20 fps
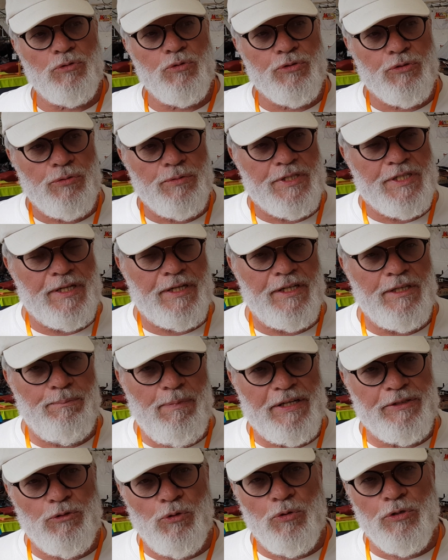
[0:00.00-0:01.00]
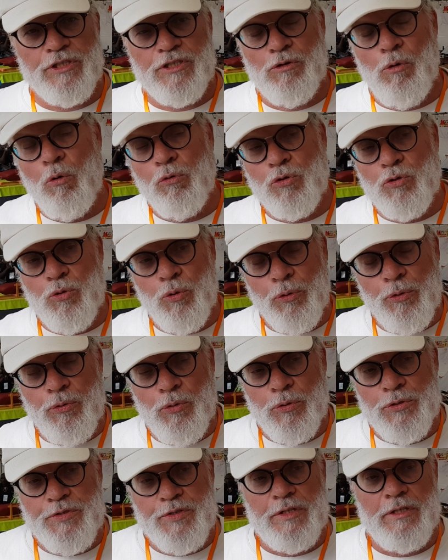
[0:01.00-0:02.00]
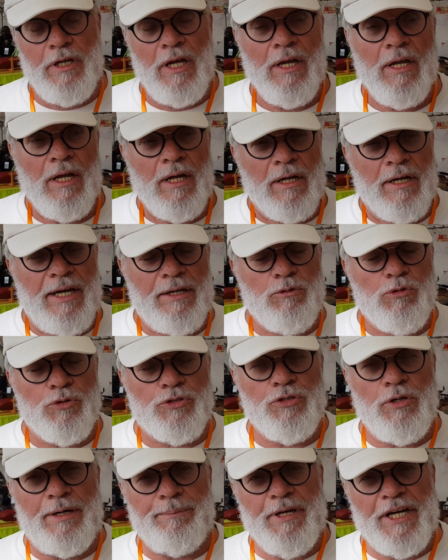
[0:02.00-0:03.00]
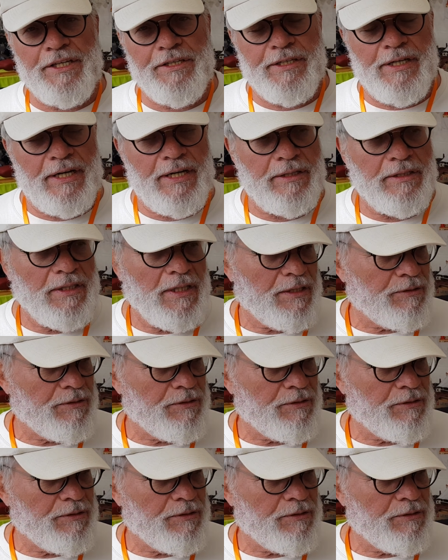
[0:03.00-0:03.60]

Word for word: toute une série de bateaux qui ont couru aussi la course de l'América.